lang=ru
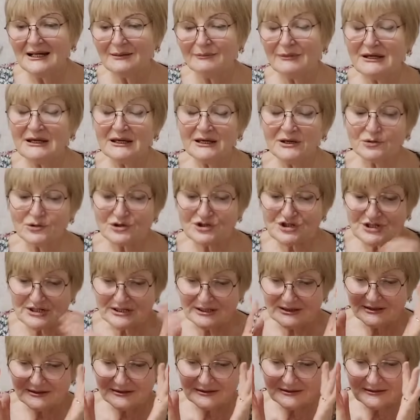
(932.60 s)
Мои
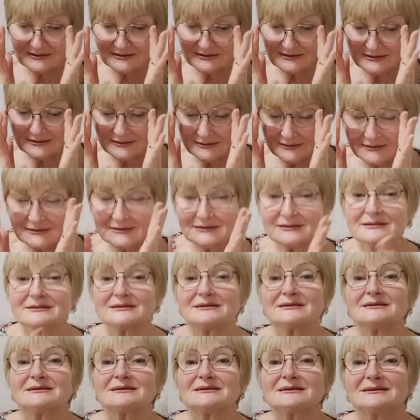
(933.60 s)
хорошие,
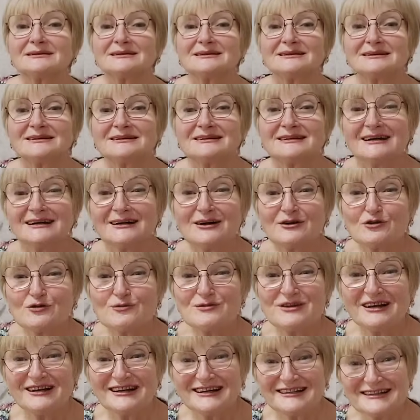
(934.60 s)
так как у
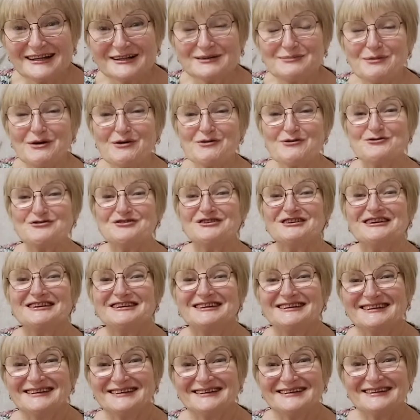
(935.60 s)
меня канал
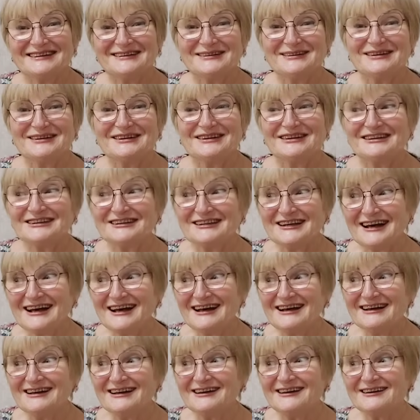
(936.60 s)
похудение,
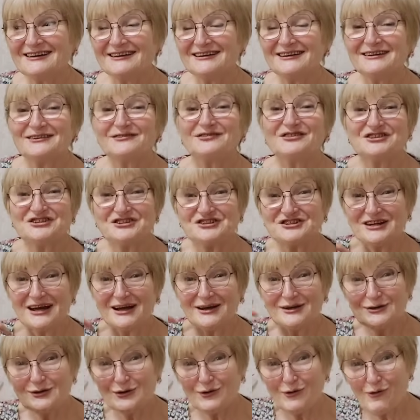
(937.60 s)
я
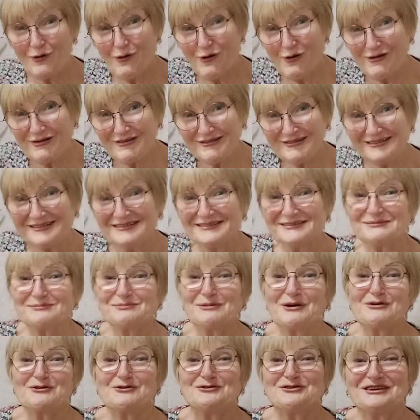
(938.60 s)
вещаю о
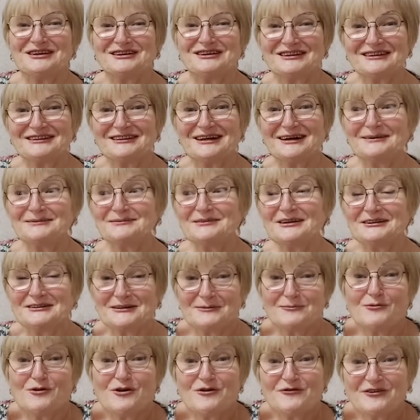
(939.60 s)
похудении, да,
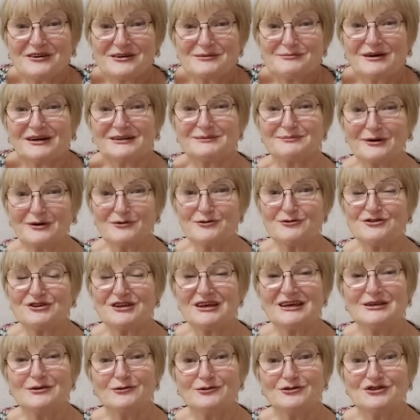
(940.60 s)
это мой формат
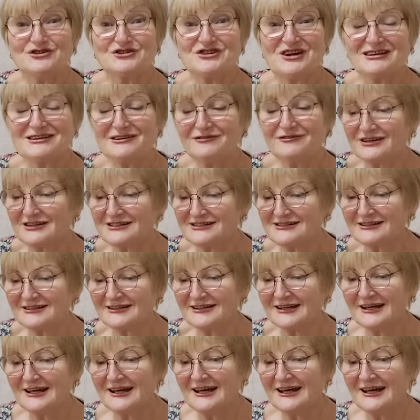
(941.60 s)
похудения, удержания веса.